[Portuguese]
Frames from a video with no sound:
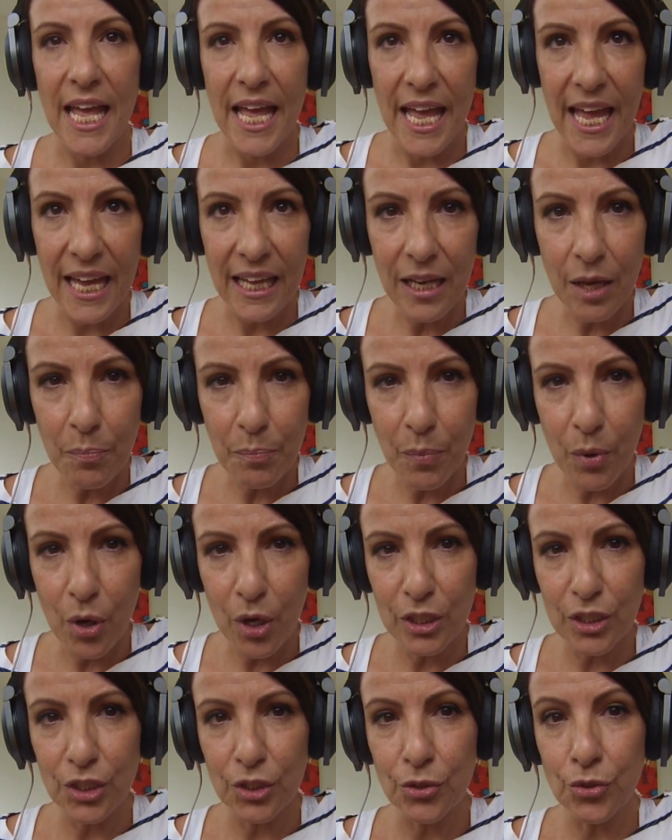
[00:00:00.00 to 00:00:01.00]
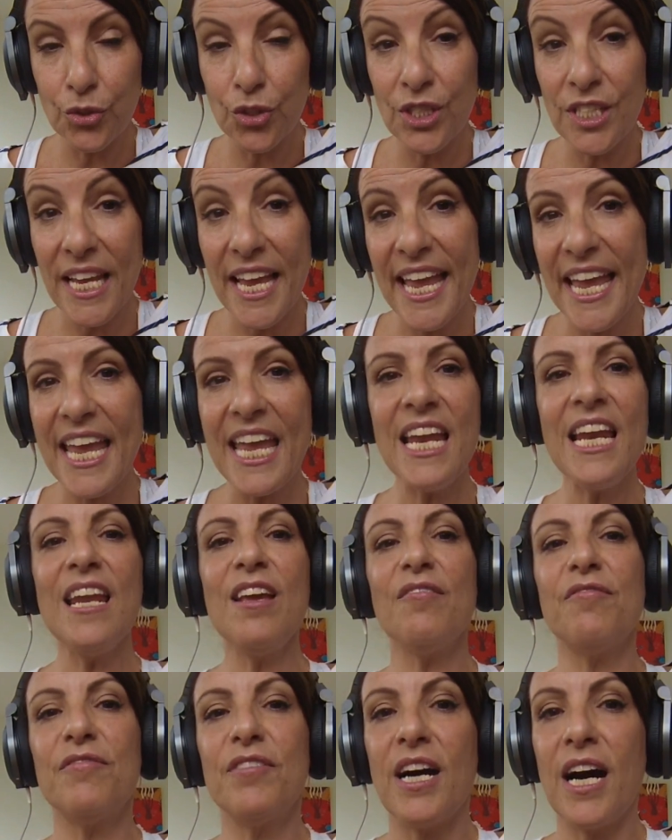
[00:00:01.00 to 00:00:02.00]
Ela pode nos
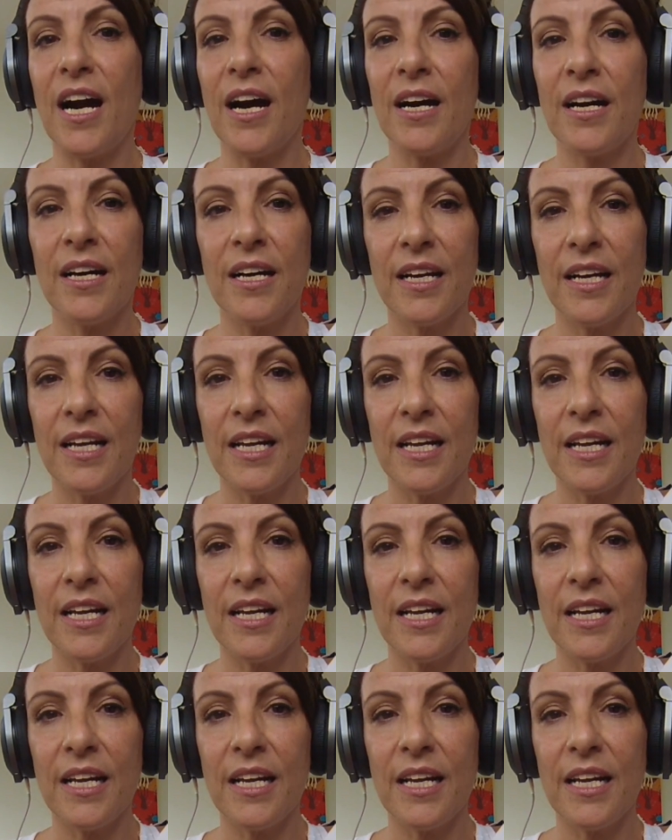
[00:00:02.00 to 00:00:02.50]
elevar